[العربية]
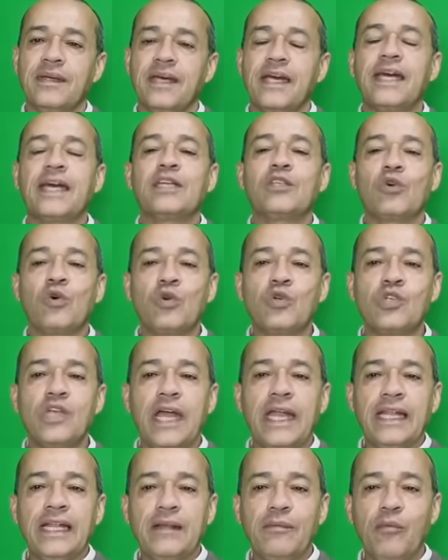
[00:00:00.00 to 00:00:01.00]
كتخرج
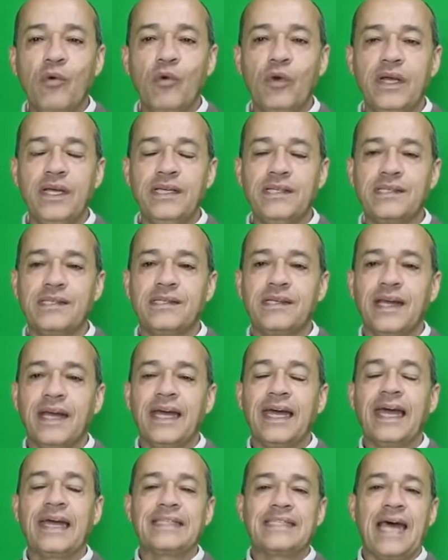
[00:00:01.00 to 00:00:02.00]
عند البوليس
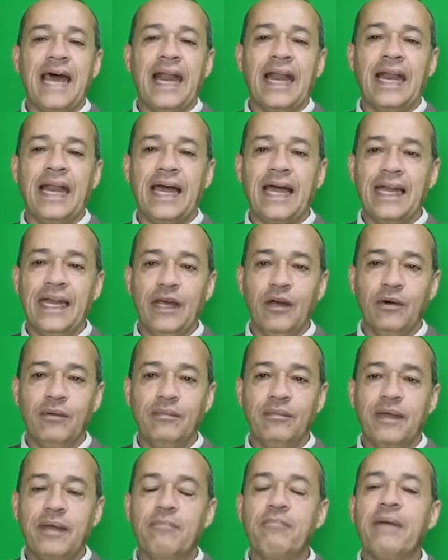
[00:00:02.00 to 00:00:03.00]
كتعرق
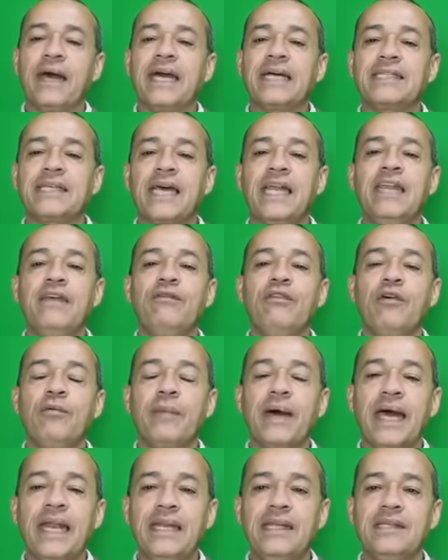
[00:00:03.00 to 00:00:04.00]
لهم ما كتخلي فيهم
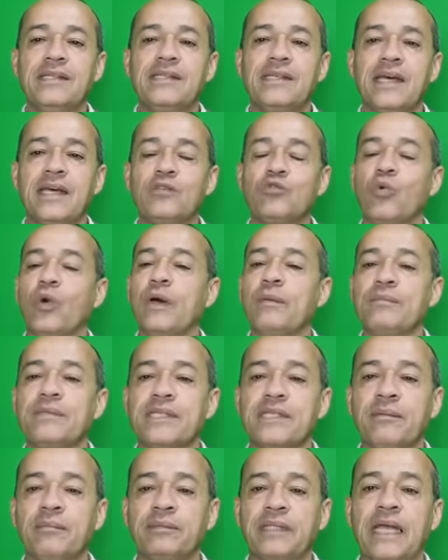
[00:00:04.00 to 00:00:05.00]
غير الانسات وغير من
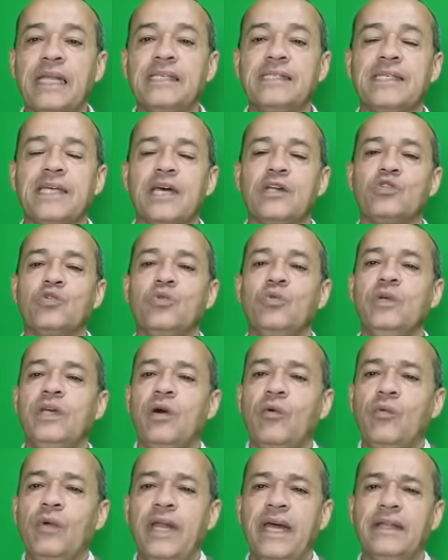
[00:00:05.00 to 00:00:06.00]
السلطه لتحت ويا
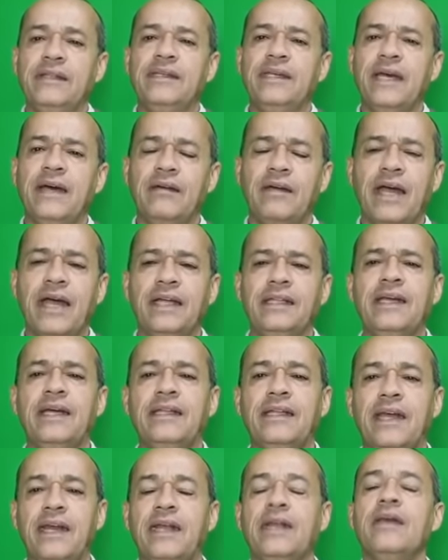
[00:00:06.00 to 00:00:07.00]
ولاد يا هذا
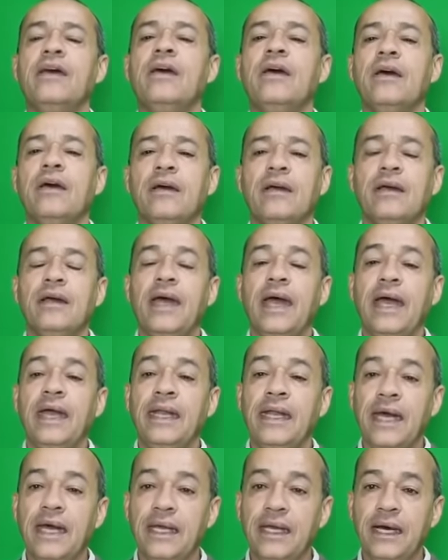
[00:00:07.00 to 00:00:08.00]
دايرين
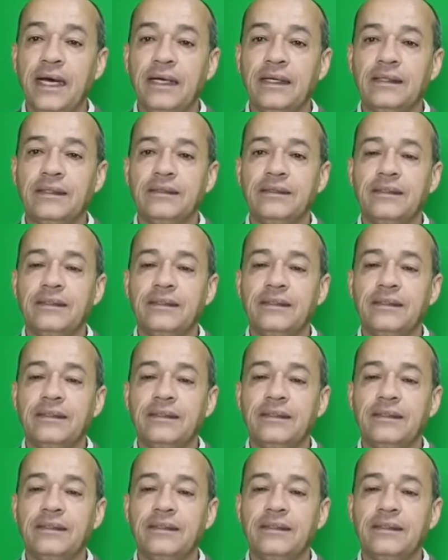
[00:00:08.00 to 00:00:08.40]
حنايا